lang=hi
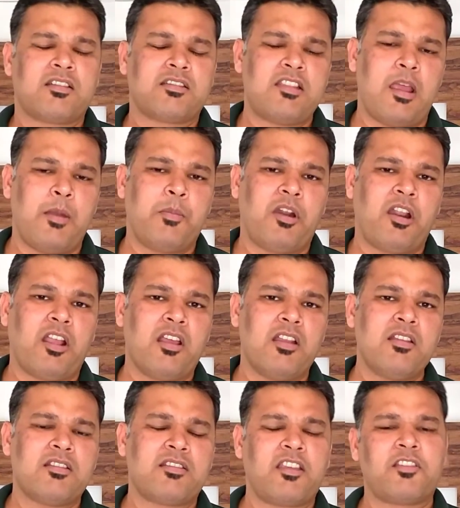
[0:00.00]

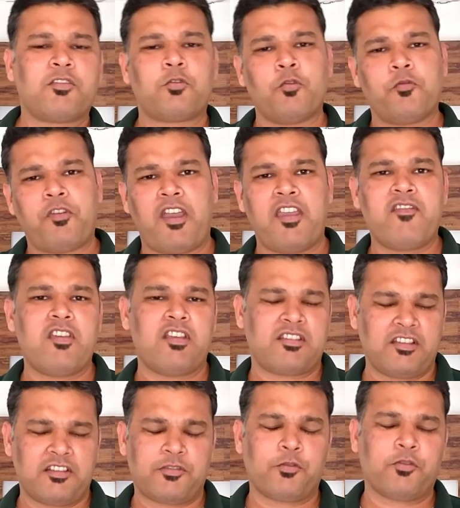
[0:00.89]
स्नैपड्रैगन सिक्स टू फाइव या
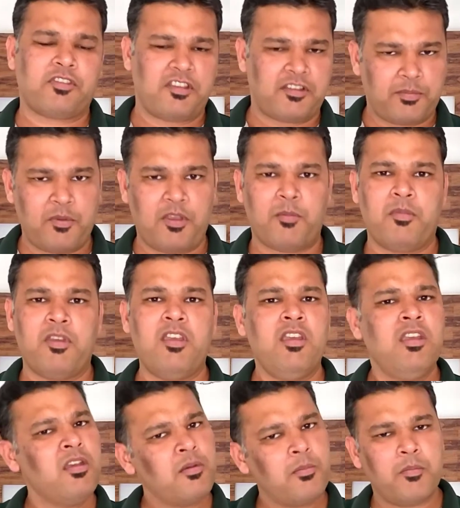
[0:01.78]
सिक्स टू सिक्स में हमें
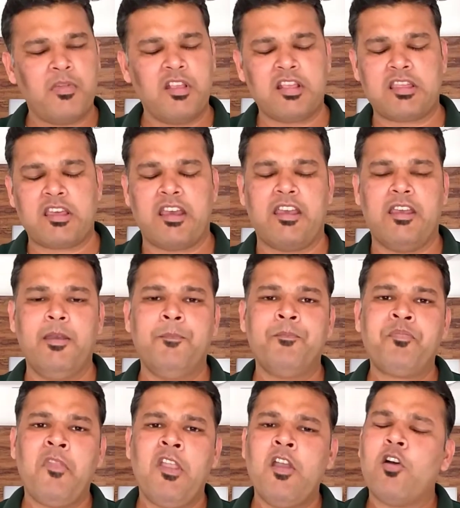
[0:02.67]
मिलता
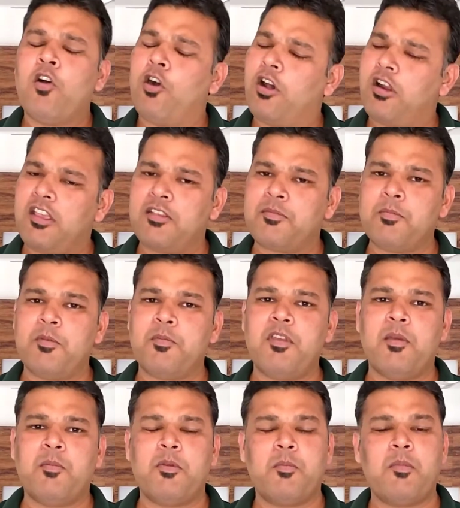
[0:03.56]
है और इसमें
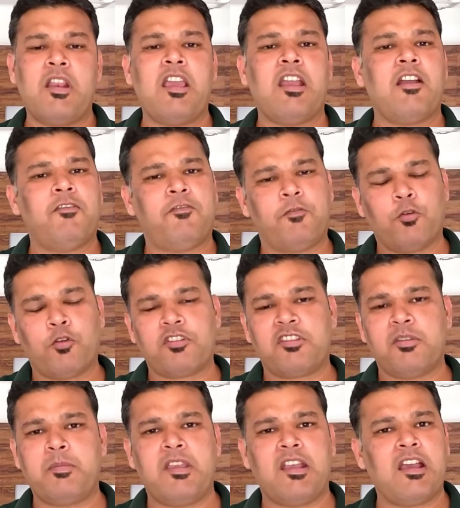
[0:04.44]
भी हमें मिलेगा
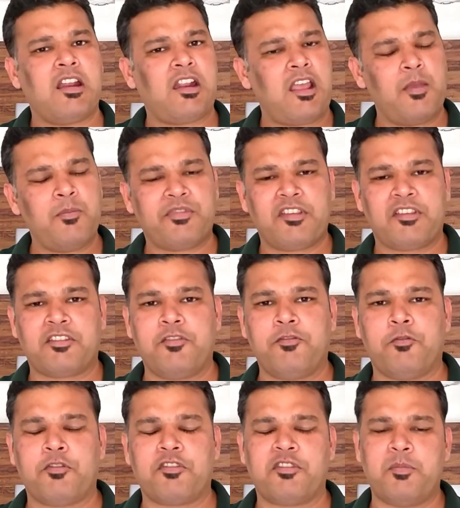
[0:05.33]
फोर जी का रैम
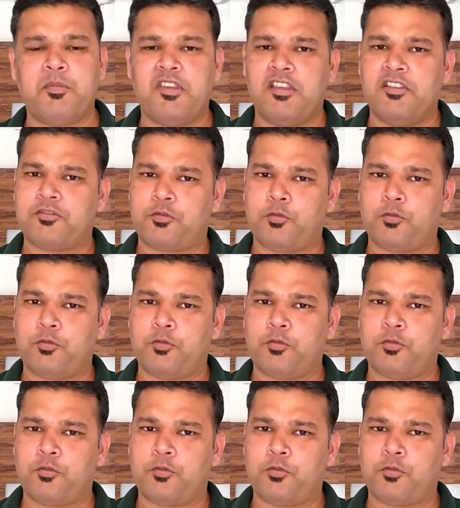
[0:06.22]
सिक्सटी फोर जी की